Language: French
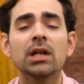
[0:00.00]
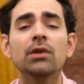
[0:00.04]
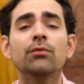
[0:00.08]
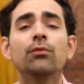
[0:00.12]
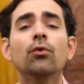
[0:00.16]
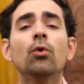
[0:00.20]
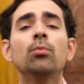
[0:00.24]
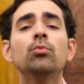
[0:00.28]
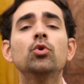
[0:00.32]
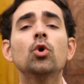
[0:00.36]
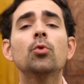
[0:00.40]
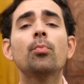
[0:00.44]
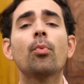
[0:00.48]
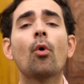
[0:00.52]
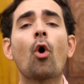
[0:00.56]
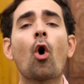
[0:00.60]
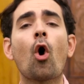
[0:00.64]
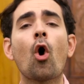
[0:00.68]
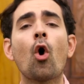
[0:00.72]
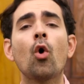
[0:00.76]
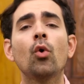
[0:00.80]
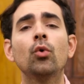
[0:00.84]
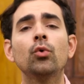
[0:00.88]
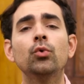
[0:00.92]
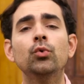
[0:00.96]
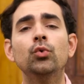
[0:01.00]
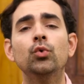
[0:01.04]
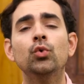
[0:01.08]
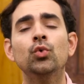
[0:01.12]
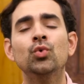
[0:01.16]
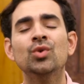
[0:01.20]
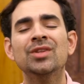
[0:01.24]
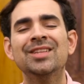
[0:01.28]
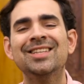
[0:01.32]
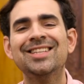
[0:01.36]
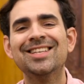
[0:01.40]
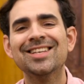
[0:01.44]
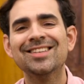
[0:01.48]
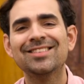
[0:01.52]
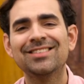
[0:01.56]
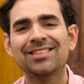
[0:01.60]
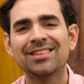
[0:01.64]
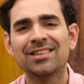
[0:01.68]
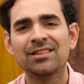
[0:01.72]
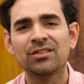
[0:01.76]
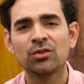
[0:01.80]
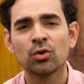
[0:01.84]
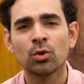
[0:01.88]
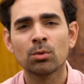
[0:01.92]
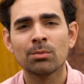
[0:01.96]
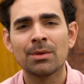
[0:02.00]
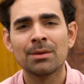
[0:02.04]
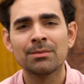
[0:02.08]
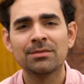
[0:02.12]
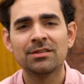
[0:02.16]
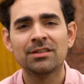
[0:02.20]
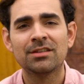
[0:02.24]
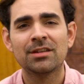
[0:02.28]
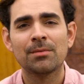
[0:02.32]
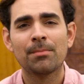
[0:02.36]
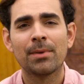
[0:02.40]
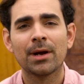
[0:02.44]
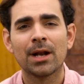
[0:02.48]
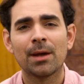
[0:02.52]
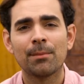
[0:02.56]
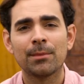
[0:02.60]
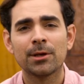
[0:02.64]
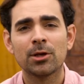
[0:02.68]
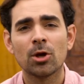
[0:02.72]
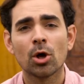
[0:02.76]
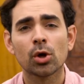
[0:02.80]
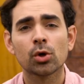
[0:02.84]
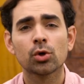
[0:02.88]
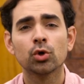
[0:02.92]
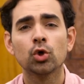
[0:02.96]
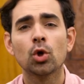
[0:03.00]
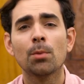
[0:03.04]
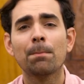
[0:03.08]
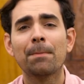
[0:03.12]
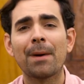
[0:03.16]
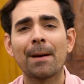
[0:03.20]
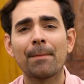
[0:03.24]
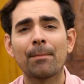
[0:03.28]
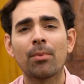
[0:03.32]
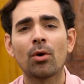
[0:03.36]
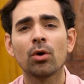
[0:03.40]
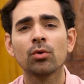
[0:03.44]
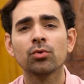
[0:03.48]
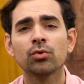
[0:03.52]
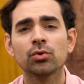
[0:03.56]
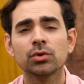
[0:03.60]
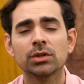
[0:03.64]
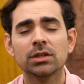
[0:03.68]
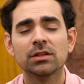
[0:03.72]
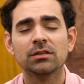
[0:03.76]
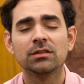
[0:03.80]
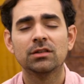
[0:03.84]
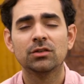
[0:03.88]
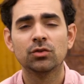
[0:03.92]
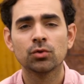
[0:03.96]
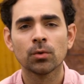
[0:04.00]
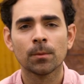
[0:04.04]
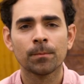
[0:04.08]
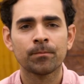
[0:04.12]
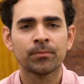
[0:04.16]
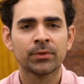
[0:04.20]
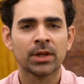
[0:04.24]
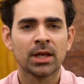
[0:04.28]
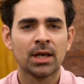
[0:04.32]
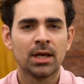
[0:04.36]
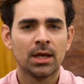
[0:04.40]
Il vaut mieux prendre une décision, même si ce n'est pas la meilleure, que de ne pas prendre de décision.